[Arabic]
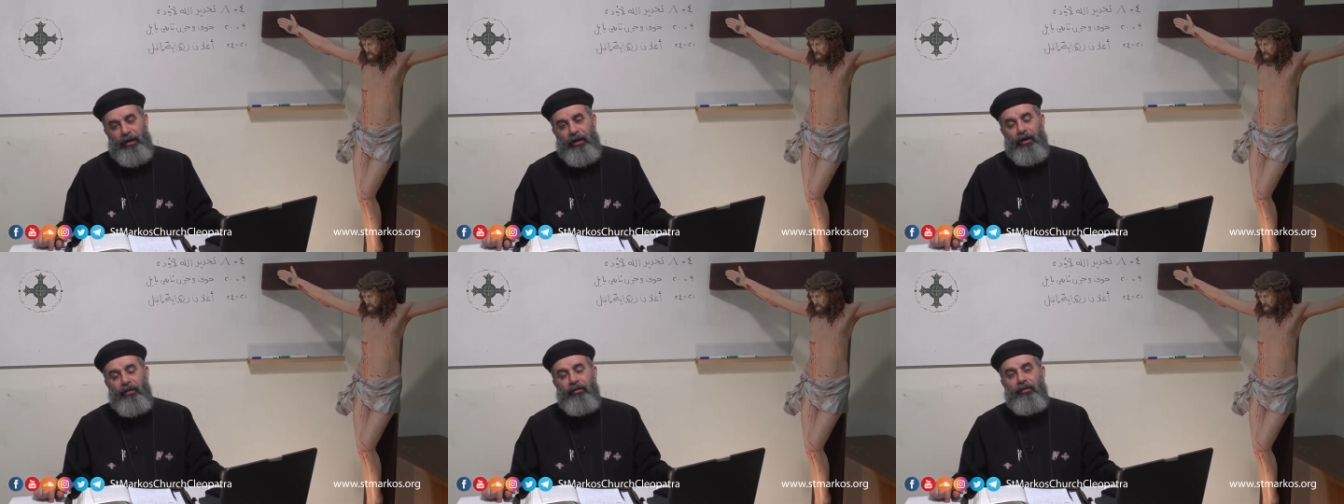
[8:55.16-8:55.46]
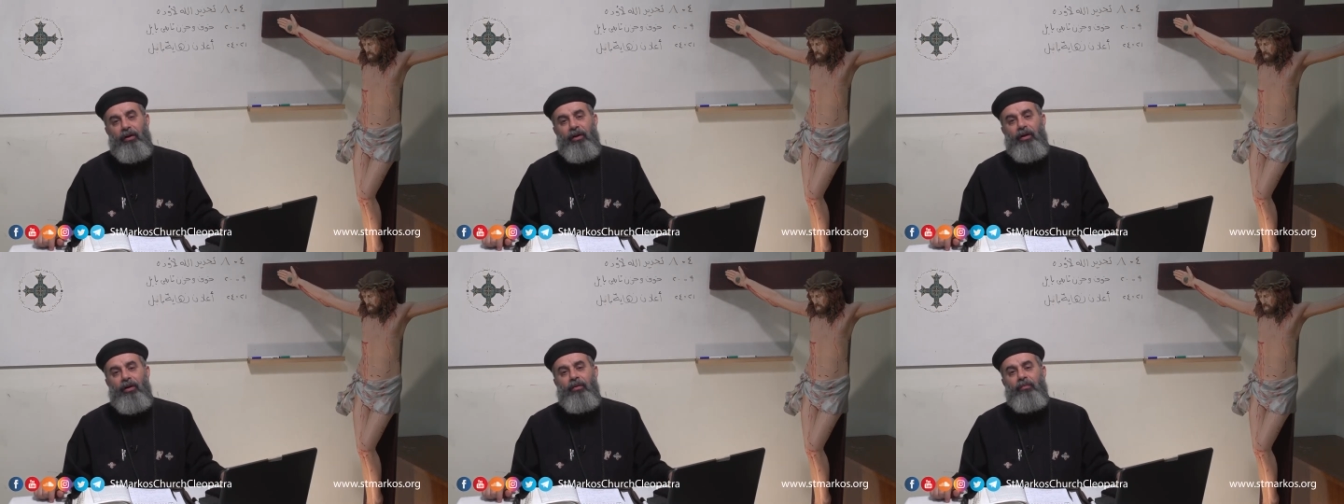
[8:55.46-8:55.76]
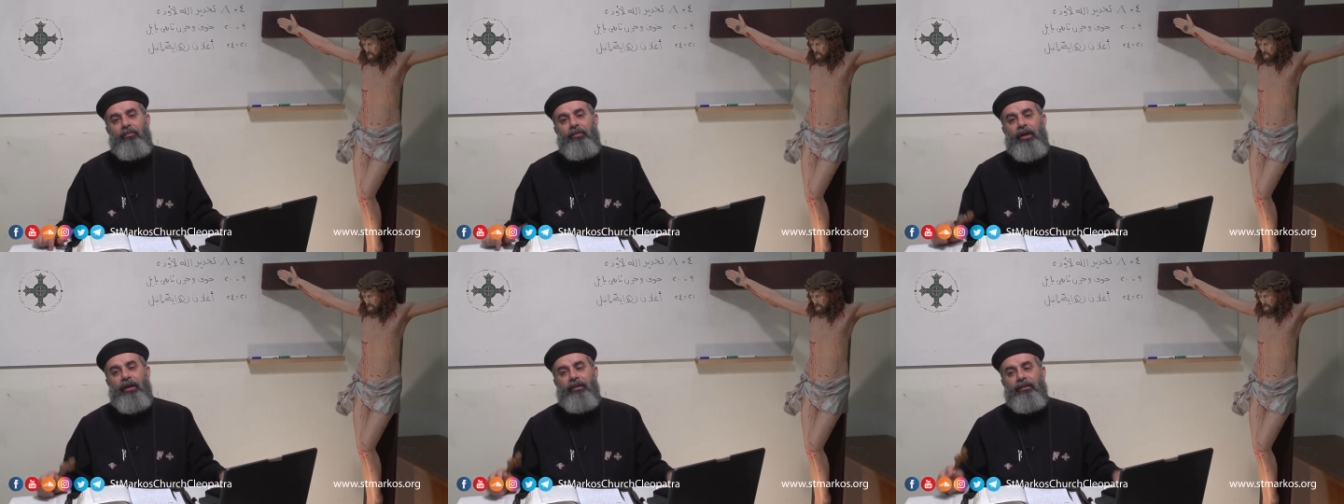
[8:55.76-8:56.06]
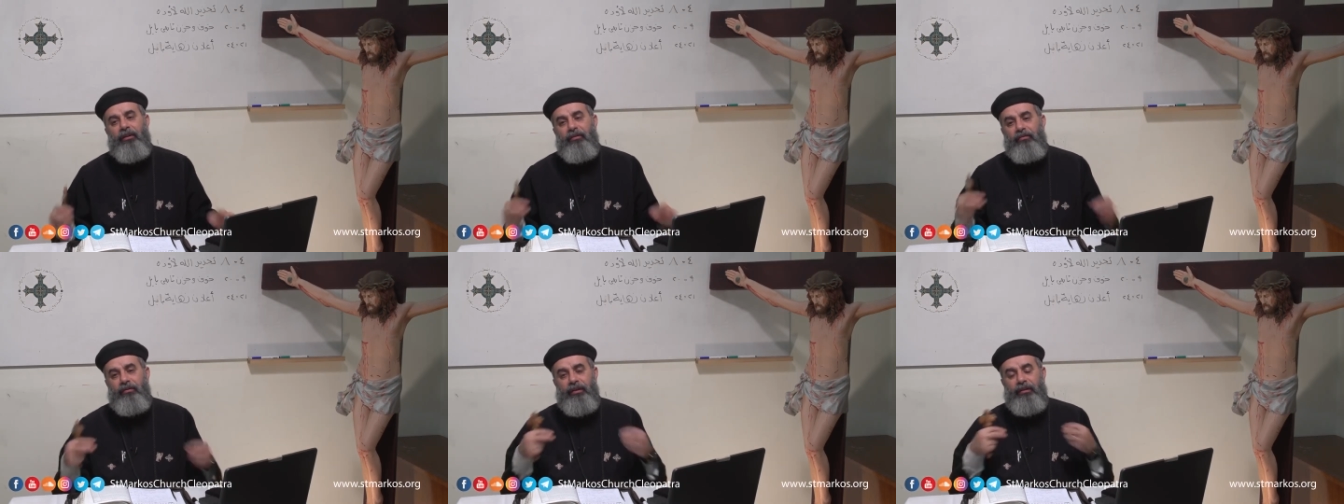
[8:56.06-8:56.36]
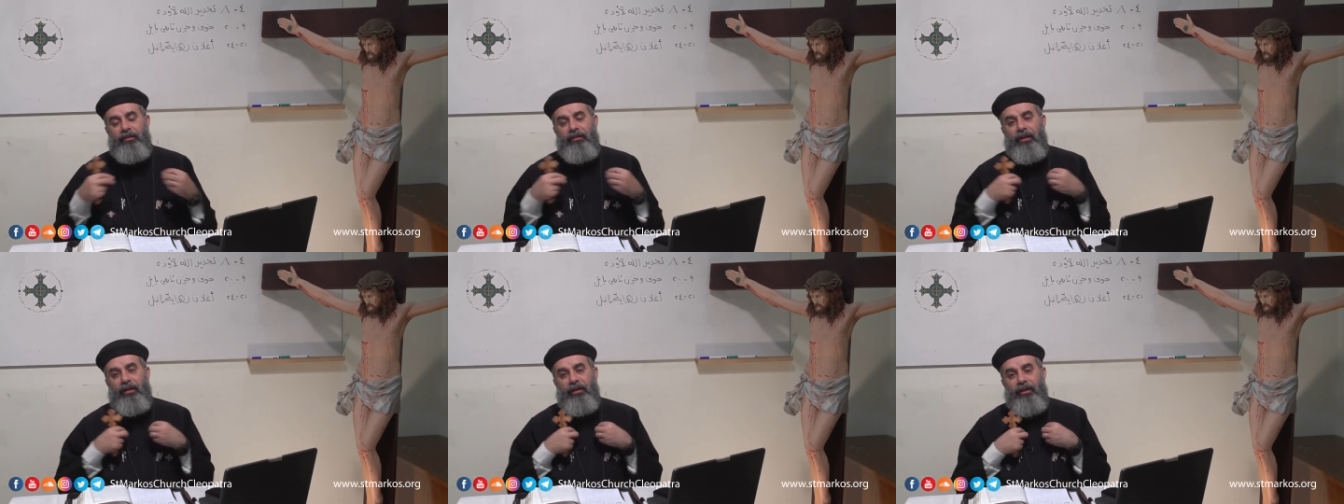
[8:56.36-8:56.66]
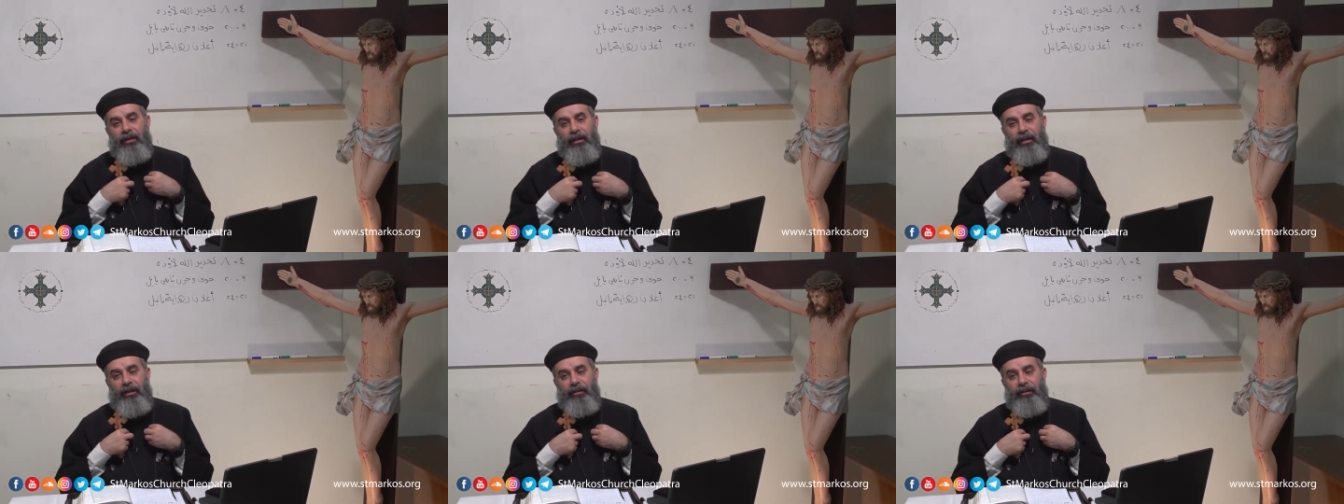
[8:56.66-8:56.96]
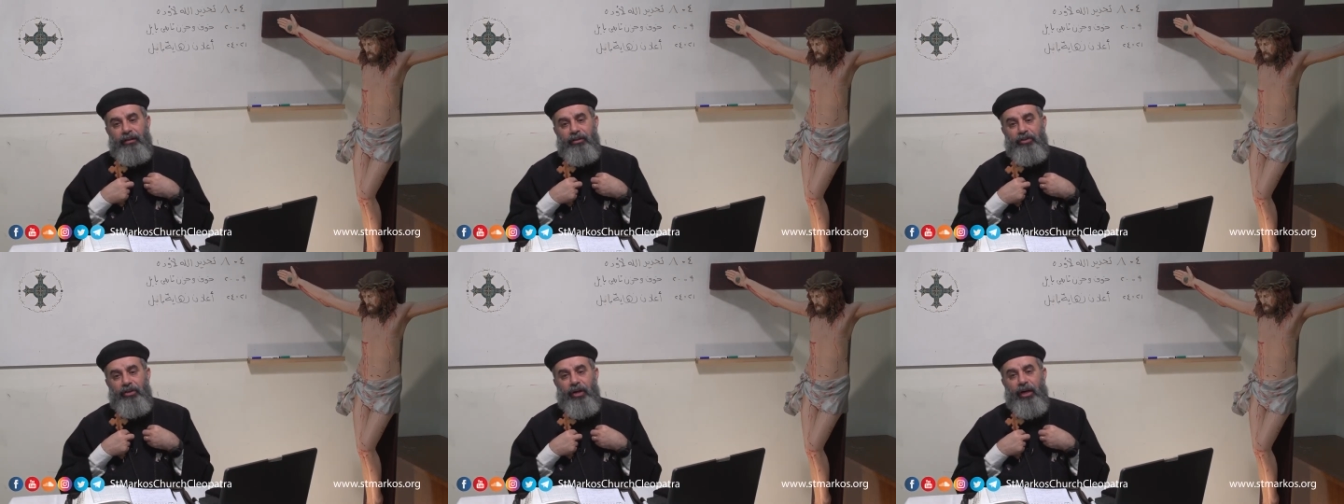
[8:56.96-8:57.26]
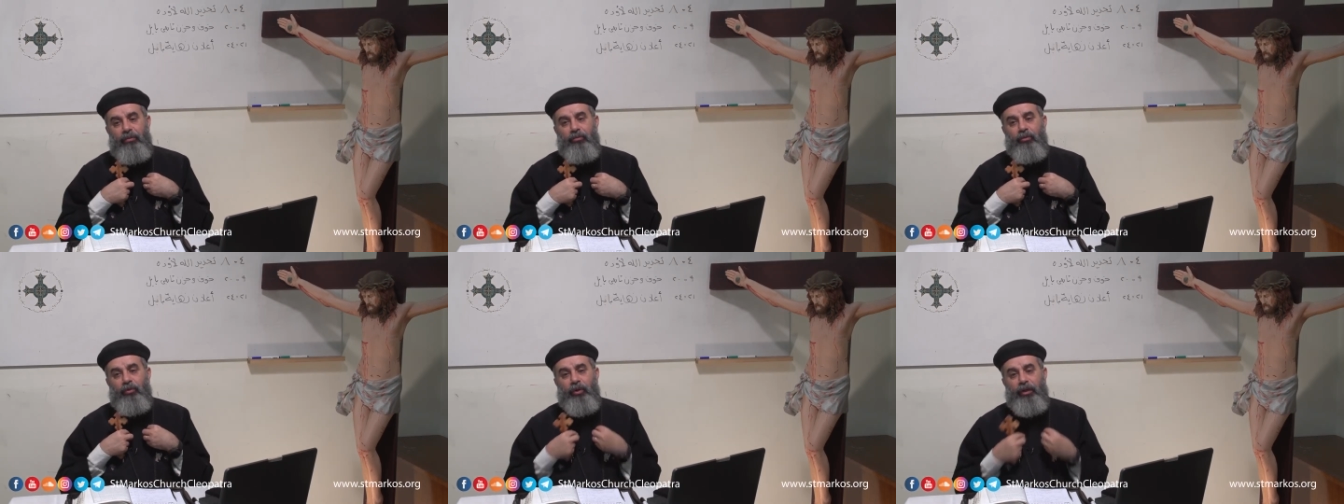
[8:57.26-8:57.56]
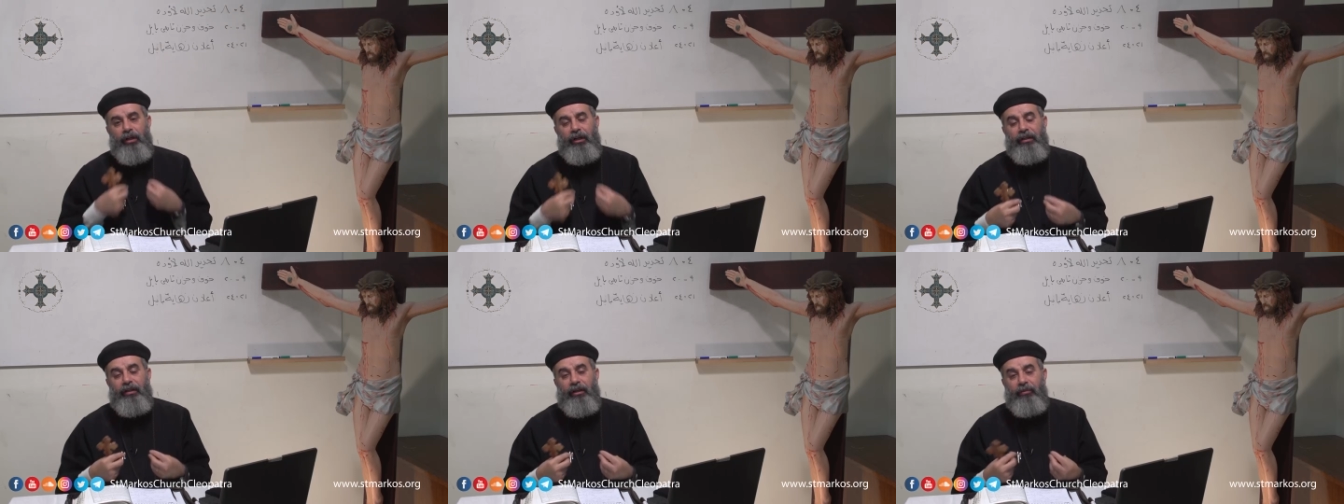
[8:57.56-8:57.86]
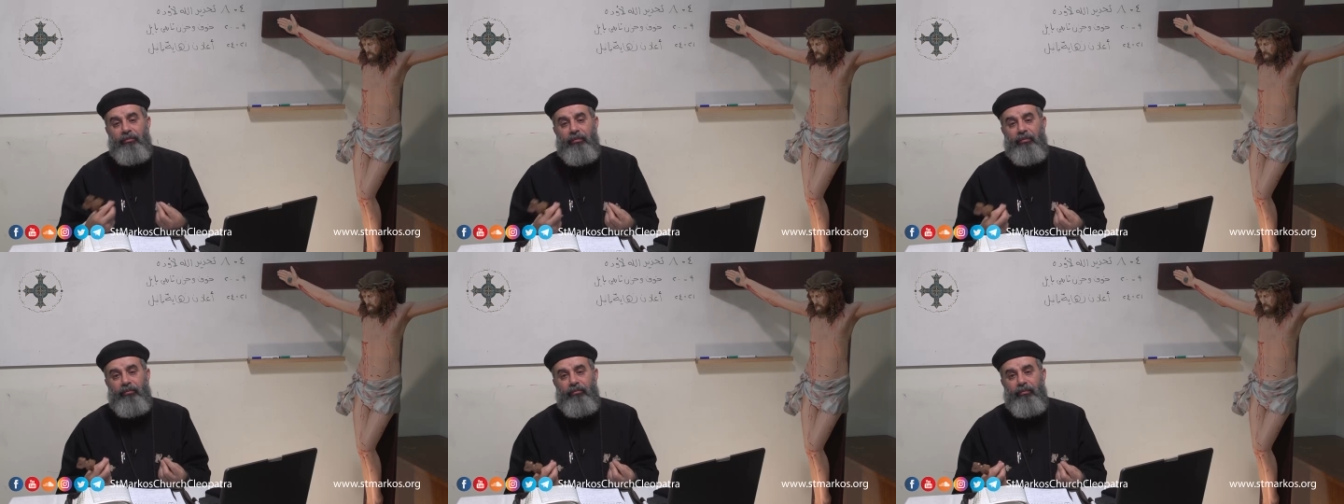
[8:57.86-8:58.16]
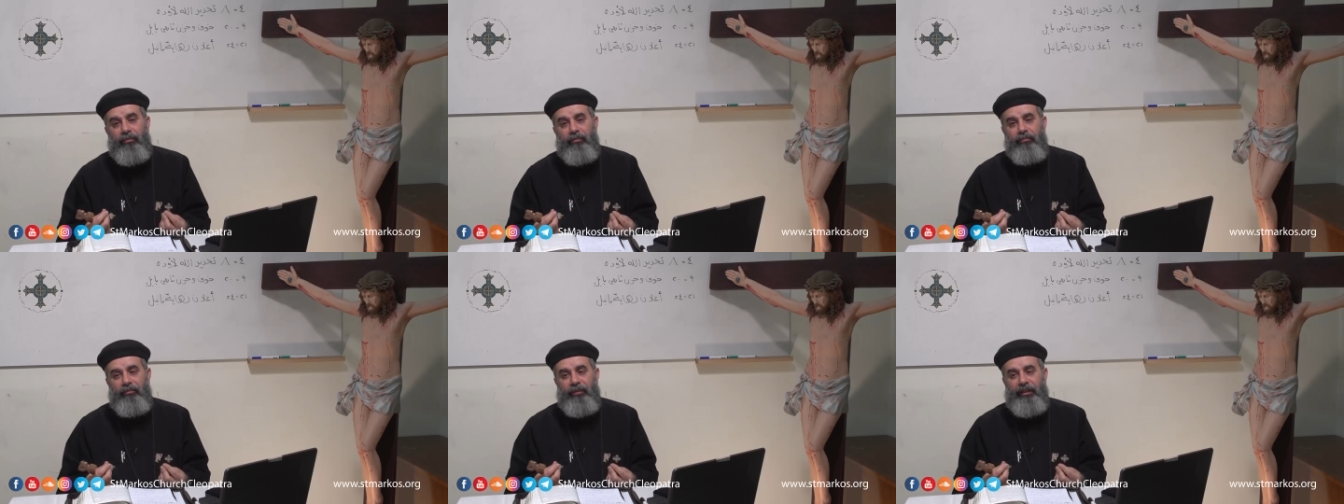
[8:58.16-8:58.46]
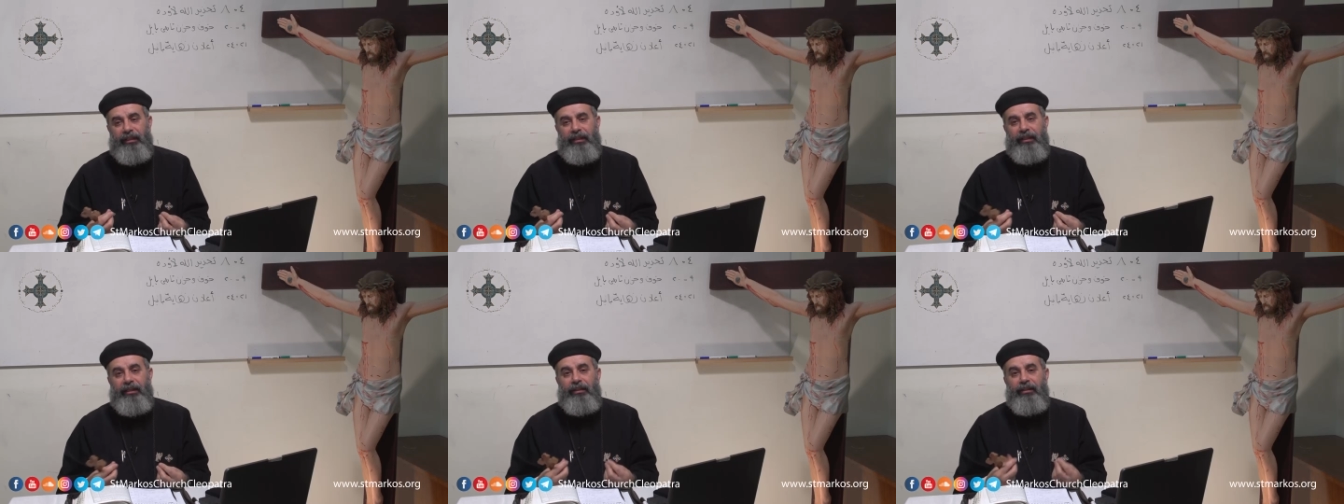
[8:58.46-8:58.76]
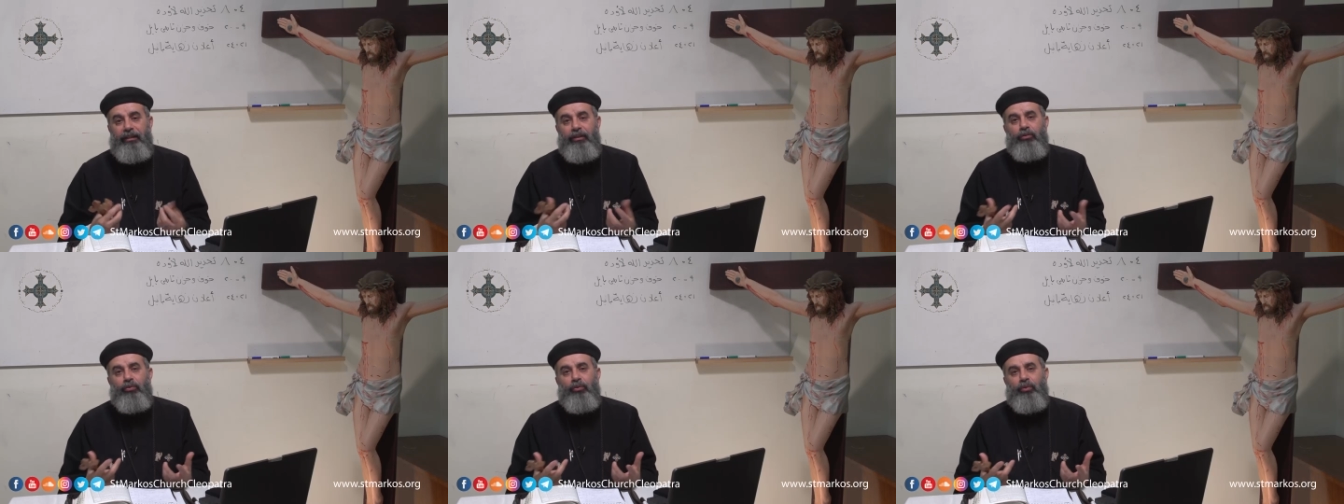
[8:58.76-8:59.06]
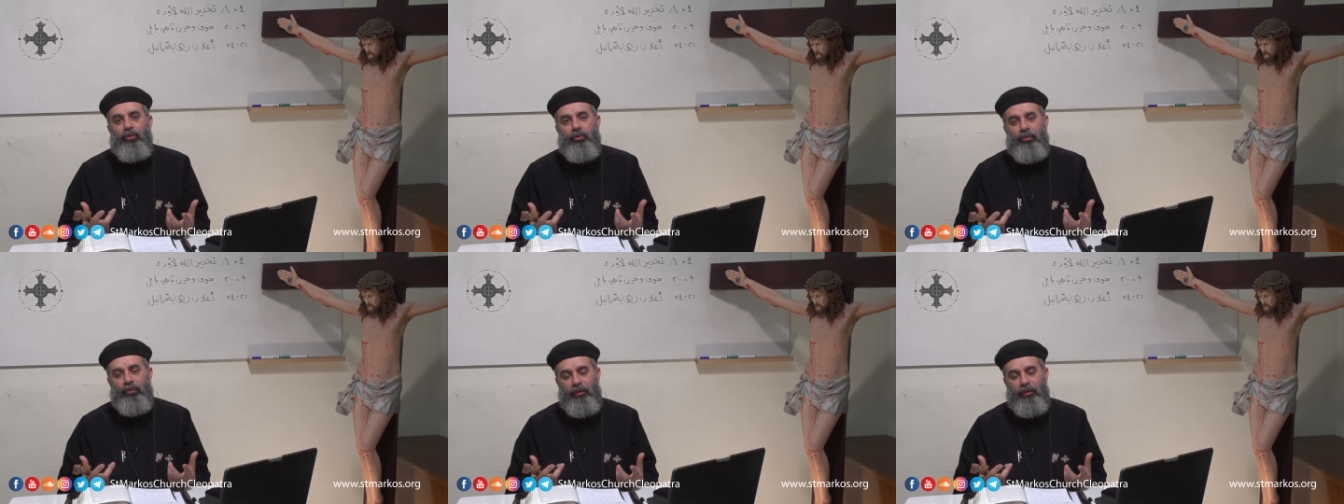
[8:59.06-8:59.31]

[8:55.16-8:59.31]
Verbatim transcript: الله بيعتبرنا احنا شعبه احنا ملكيته